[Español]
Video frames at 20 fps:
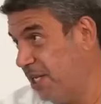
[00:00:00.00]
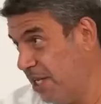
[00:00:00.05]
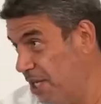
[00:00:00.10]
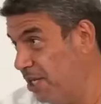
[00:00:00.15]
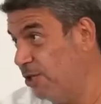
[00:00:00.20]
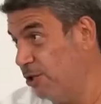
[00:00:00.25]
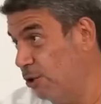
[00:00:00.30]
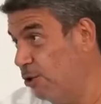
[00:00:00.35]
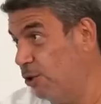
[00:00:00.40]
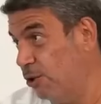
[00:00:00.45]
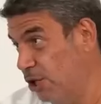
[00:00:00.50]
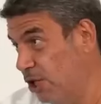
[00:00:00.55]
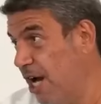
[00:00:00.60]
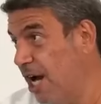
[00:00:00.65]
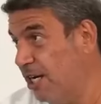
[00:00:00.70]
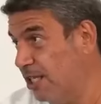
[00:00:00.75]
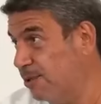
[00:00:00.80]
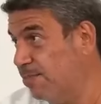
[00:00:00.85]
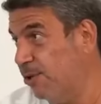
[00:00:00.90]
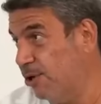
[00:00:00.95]
quiénes son los
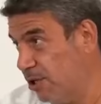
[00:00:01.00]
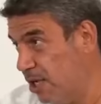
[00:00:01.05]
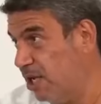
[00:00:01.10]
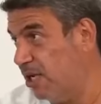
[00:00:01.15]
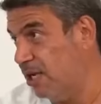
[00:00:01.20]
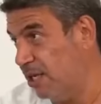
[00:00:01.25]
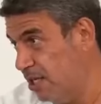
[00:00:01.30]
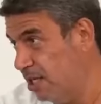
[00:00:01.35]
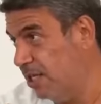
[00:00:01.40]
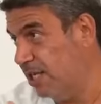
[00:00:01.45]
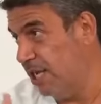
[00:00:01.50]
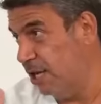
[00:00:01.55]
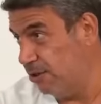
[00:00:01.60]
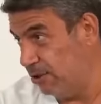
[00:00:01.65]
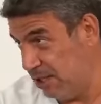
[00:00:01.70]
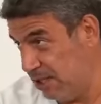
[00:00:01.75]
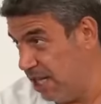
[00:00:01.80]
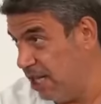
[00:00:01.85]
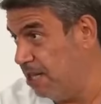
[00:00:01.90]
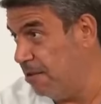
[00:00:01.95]
Sharks porque quiero
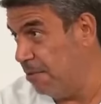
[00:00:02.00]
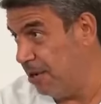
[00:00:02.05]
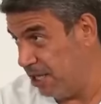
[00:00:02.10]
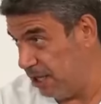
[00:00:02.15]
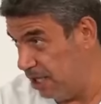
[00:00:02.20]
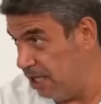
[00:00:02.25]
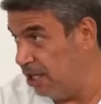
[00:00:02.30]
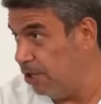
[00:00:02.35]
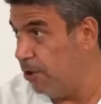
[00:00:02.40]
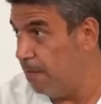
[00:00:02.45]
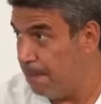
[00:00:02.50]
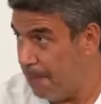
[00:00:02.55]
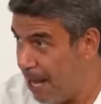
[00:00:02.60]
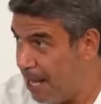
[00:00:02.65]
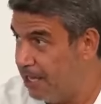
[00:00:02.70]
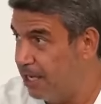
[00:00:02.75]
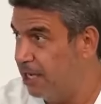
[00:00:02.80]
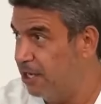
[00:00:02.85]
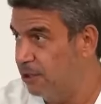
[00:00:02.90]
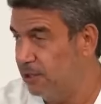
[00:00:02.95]
que esté divertido,
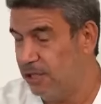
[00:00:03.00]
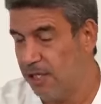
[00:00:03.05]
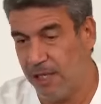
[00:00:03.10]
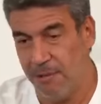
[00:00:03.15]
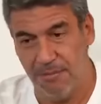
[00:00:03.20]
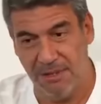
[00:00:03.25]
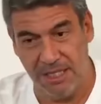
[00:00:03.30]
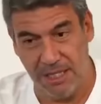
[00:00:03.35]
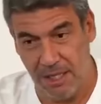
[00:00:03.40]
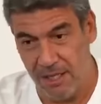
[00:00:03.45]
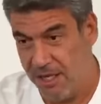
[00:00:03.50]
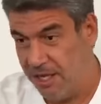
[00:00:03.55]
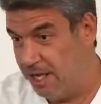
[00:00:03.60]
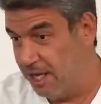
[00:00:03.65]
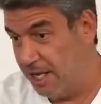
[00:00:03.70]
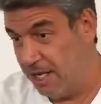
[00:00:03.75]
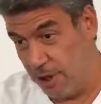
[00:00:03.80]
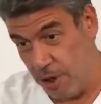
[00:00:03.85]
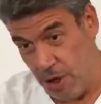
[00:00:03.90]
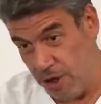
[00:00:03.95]
padre, no sé qué. Me dice,
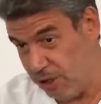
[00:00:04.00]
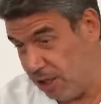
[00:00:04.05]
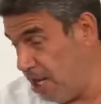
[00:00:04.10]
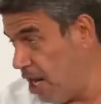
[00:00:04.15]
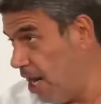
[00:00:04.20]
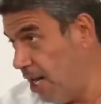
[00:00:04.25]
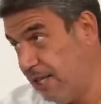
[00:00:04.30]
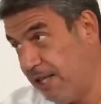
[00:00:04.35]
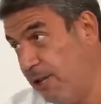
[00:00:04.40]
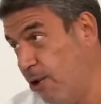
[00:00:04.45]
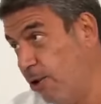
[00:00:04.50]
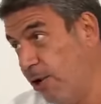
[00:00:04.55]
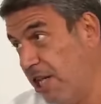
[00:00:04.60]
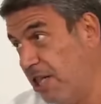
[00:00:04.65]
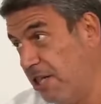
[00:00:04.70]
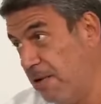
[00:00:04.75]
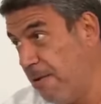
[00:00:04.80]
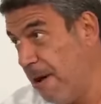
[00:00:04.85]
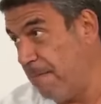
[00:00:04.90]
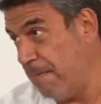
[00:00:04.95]
no, si era lo que
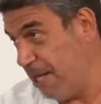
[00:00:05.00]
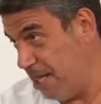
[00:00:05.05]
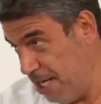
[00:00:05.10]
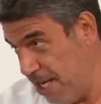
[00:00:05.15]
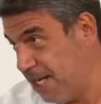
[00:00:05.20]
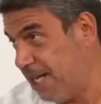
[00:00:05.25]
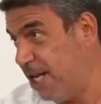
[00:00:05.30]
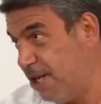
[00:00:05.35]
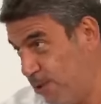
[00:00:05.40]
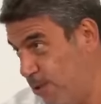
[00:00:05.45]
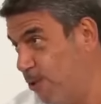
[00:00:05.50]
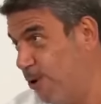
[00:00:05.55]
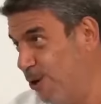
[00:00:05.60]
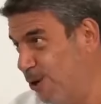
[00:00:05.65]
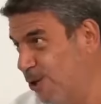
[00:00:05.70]
te iba a pedir, que tú